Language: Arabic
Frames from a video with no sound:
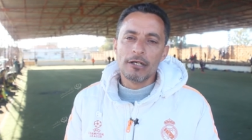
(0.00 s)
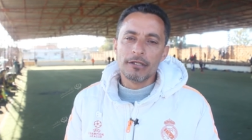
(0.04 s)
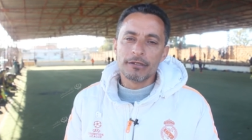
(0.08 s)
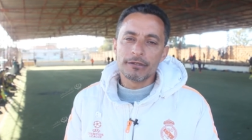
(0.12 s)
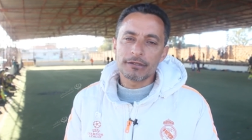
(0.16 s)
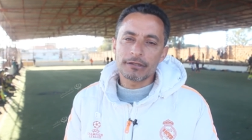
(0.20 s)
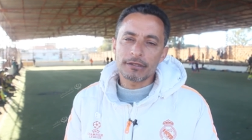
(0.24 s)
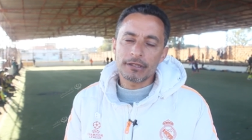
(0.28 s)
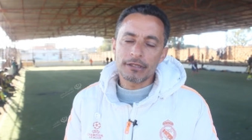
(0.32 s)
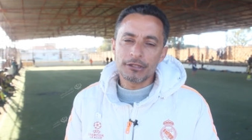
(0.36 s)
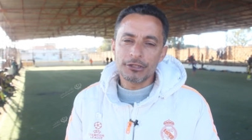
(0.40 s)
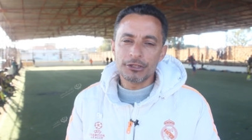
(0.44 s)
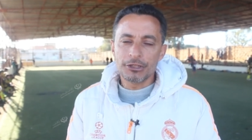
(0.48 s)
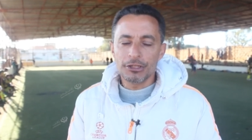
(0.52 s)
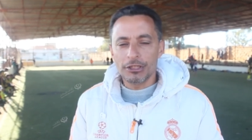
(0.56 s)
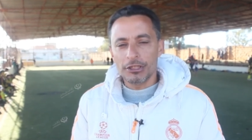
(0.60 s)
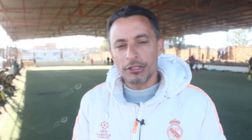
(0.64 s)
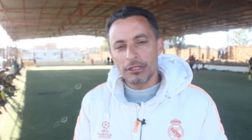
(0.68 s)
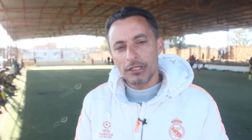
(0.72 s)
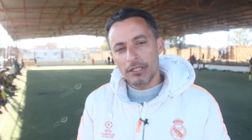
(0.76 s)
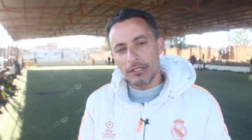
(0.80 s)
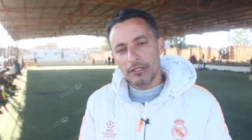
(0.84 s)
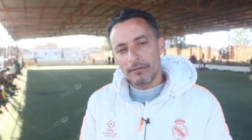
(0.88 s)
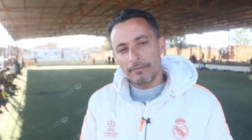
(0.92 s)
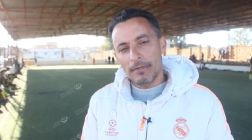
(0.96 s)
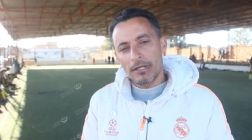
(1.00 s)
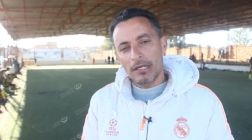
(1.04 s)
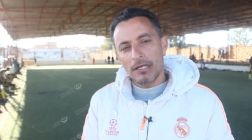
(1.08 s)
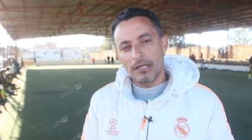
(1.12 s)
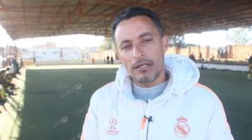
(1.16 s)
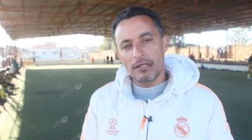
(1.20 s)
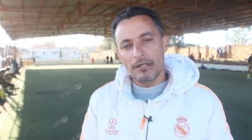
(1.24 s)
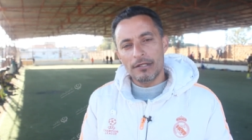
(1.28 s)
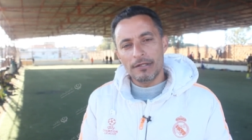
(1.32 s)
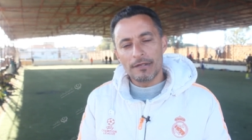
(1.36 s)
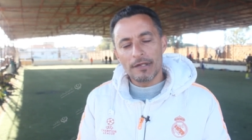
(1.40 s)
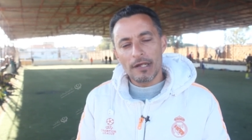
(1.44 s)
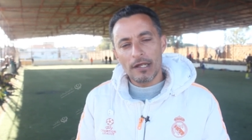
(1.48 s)
استراتيجيه يعني
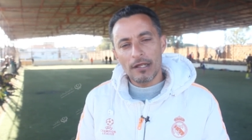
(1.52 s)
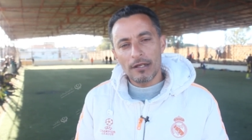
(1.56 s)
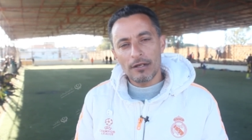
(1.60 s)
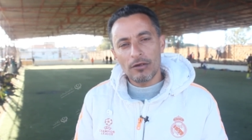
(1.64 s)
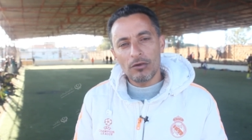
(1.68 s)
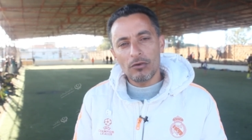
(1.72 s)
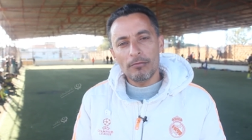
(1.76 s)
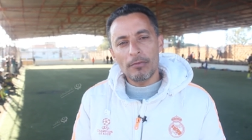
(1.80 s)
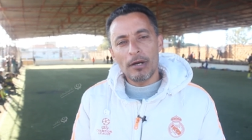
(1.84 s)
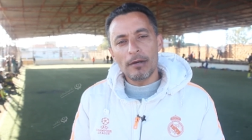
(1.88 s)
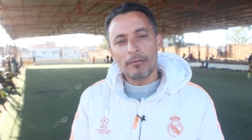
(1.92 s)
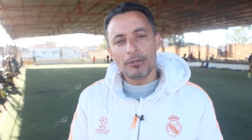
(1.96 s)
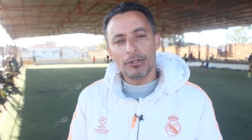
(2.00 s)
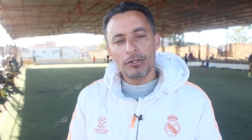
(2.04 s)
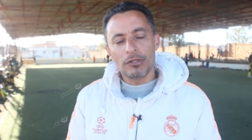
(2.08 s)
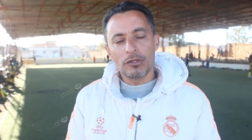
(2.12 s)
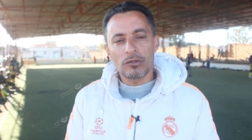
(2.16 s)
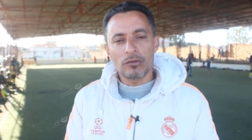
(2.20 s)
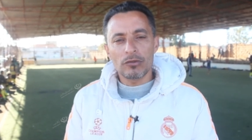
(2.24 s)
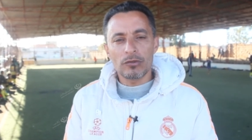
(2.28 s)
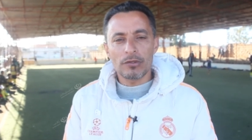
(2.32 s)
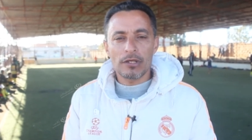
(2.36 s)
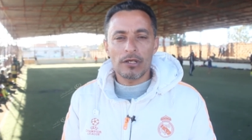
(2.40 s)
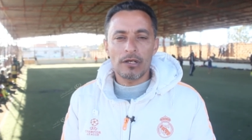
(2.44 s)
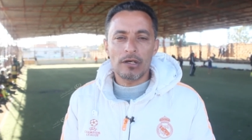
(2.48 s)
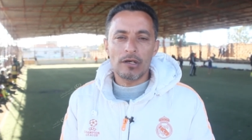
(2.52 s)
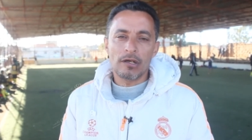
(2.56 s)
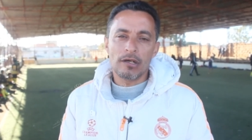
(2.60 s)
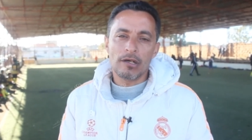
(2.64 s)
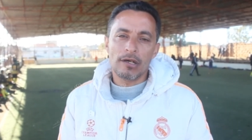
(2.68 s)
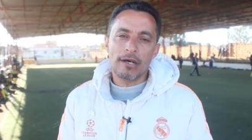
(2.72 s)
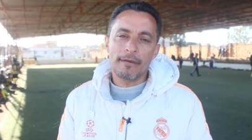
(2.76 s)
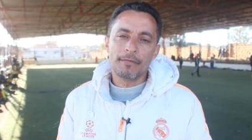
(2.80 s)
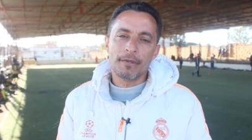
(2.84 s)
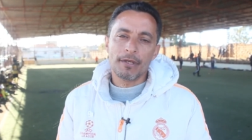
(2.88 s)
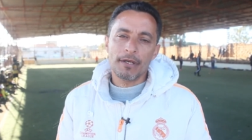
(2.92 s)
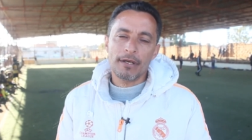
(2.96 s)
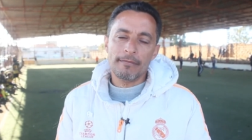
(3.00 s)
مع الاداره ومع مدير الكره
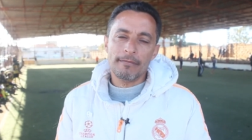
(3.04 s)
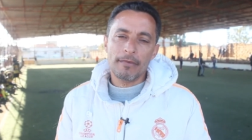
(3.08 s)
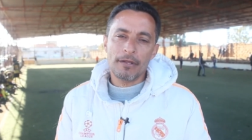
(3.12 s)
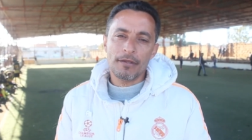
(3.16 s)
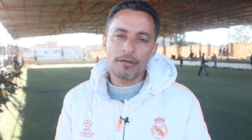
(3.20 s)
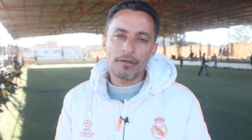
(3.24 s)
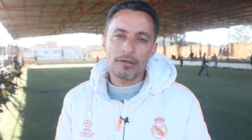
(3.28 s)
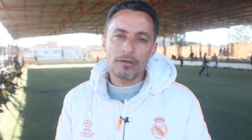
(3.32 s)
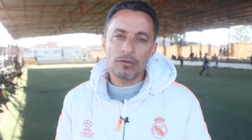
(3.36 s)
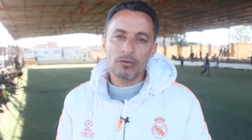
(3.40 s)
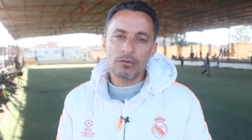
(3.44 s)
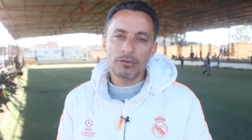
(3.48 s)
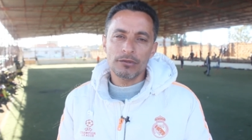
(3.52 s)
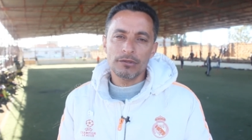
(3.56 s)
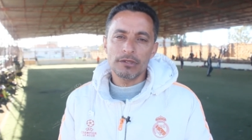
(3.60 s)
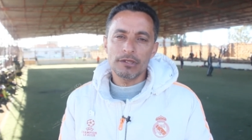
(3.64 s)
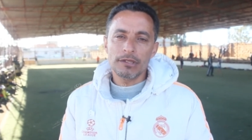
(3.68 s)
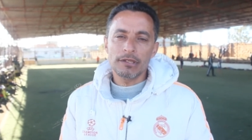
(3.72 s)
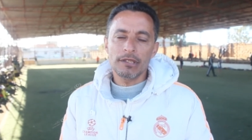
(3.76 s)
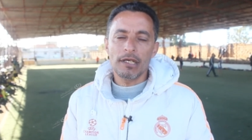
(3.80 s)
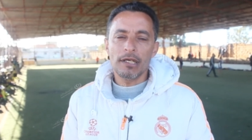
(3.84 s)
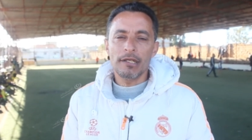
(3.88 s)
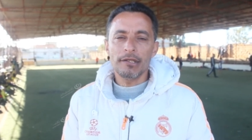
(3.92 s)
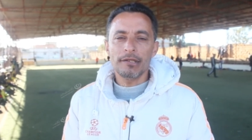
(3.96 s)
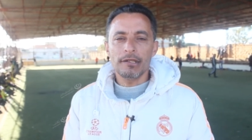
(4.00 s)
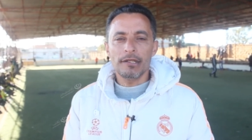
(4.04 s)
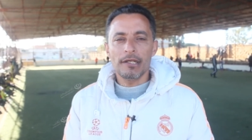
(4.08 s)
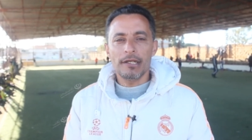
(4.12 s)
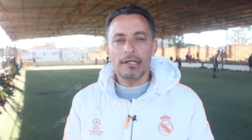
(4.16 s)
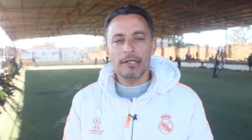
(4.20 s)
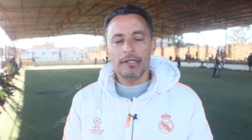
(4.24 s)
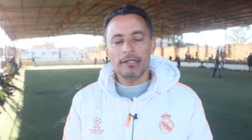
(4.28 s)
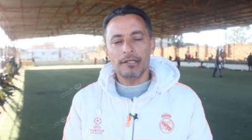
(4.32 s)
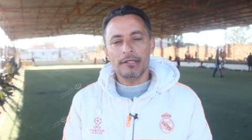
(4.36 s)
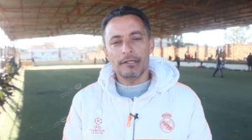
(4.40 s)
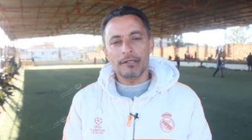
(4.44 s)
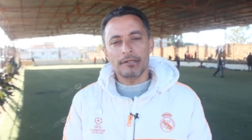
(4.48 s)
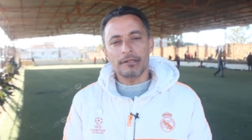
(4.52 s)
عبد الرحمن ذاود نحن عندنا
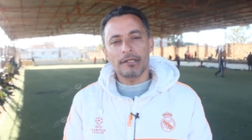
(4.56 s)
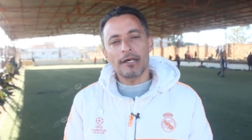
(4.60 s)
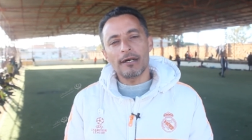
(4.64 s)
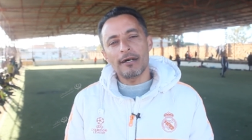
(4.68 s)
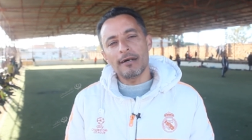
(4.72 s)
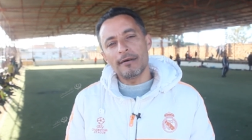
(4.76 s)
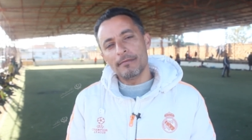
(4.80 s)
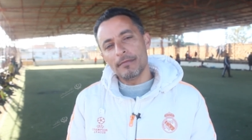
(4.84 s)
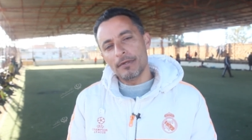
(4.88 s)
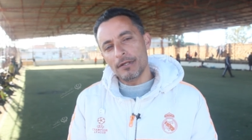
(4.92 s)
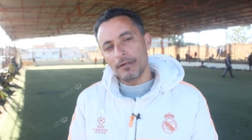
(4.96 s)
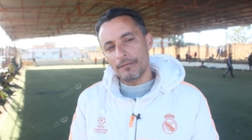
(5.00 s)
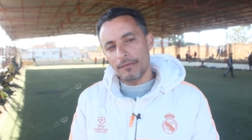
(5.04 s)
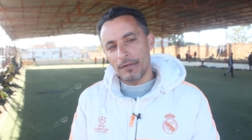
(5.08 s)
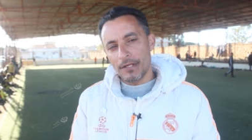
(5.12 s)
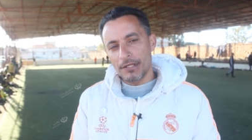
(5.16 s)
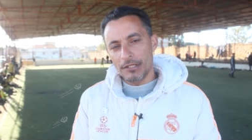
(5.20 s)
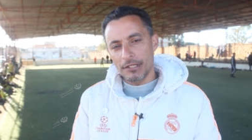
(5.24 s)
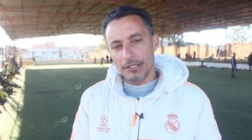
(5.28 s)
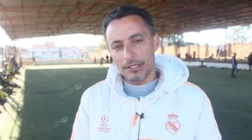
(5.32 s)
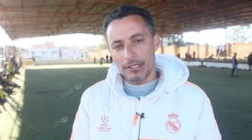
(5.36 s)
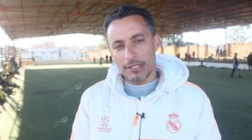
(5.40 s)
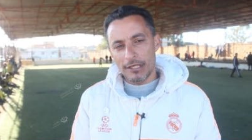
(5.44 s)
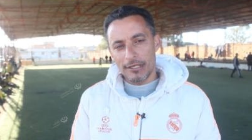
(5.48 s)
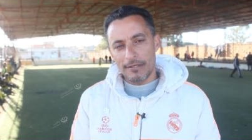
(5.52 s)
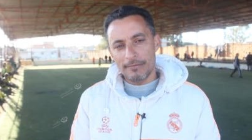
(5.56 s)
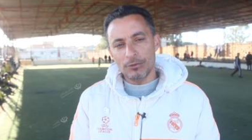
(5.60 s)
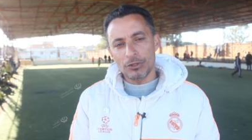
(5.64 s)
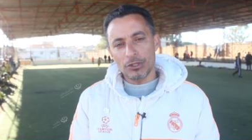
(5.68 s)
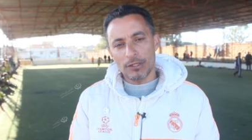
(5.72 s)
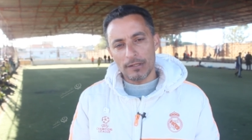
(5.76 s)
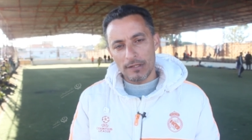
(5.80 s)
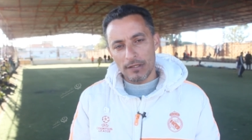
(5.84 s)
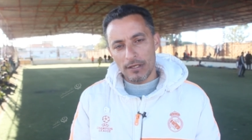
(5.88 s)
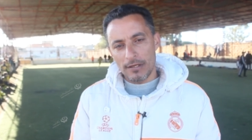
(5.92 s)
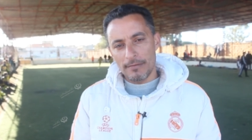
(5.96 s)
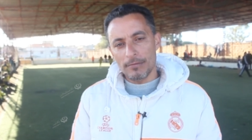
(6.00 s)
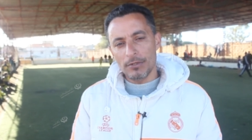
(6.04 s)
يعني طاقم فني
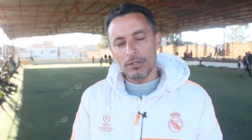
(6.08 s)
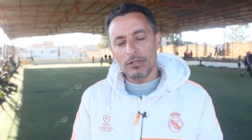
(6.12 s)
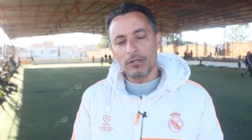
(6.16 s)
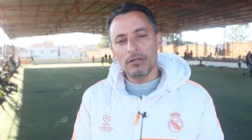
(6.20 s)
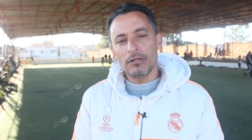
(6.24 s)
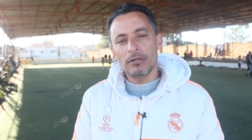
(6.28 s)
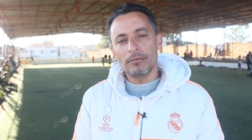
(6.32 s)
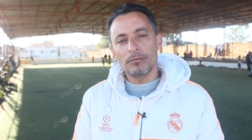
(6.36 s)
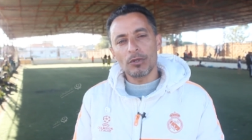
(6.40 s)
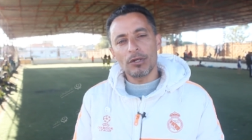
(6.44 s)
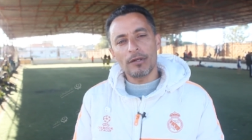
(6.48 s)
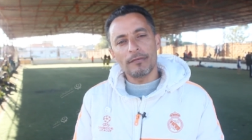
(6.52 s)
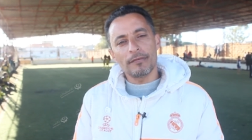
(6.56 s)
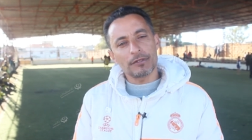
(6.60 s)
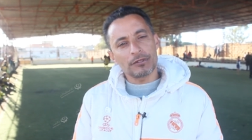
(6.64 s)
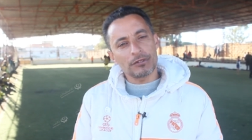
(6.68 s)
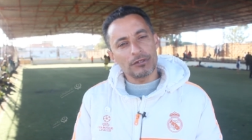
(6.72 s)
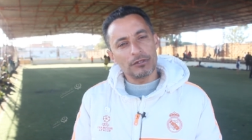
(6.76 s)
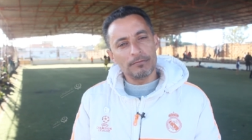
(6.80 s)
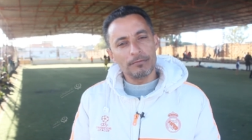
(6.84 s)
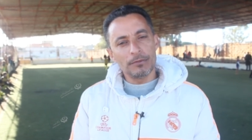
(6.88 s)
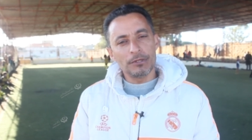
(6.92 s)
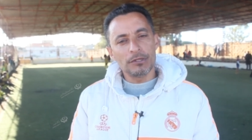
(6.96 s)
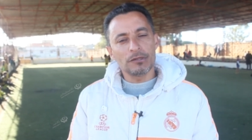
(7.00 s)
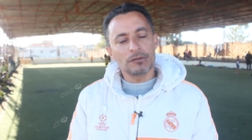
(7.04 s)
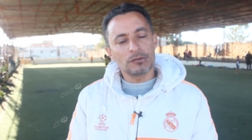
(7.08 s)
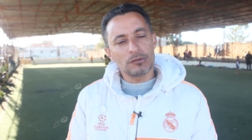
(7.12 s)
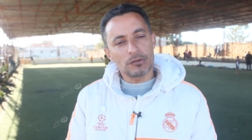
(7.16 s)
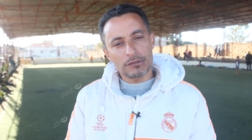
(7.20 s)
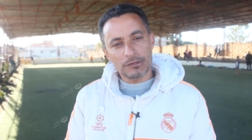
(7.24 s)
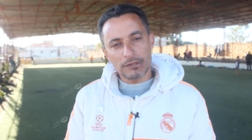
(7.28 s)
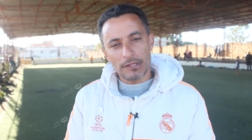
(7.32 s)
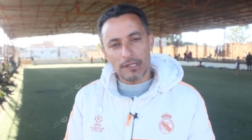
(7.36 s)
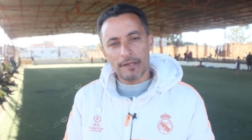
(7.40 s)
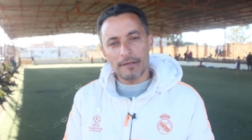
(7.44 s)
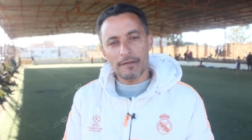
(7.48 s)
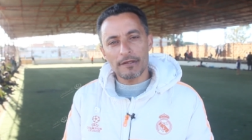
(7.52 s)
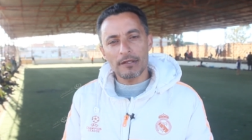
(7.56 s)
متكامل مرافق طبي دكتور
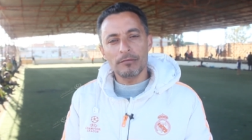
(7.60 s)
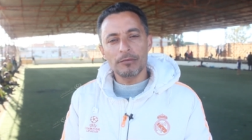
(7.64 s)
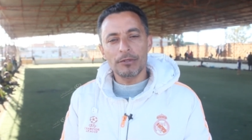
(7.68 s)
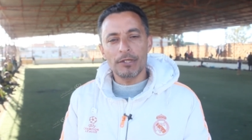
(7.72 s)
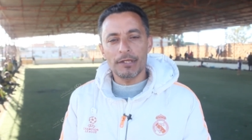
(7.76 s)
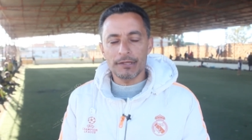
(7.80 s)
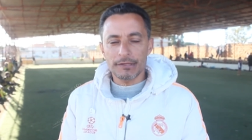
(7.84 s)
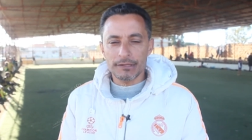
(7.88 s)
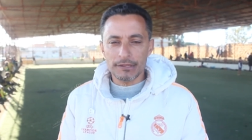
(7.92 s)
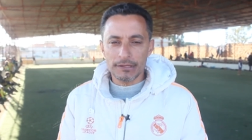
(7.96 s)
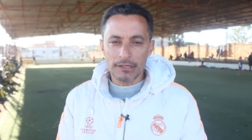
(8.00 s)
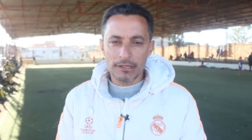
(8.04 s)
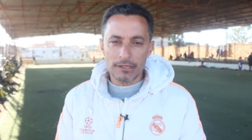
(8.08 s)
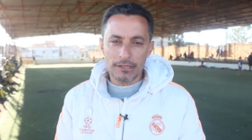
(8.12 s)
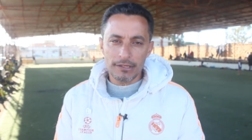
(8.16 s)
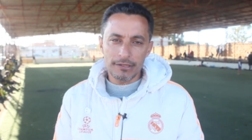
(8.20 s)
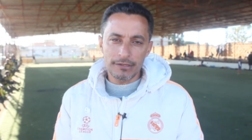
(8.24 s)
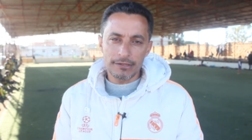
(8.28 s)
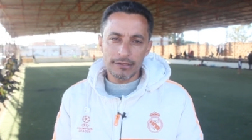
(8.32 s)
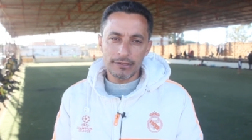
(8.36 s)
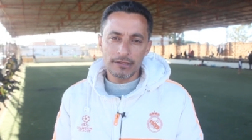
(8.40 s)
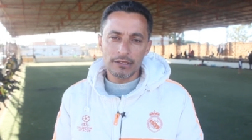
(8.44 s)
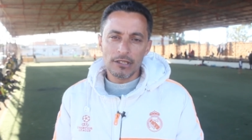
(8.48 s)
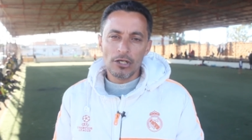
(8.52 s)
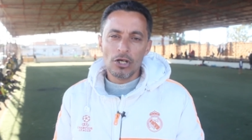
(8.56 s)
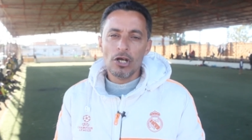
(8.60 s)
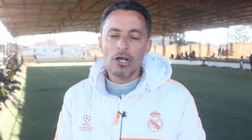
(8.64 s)
تغذيه مدرس انجليزي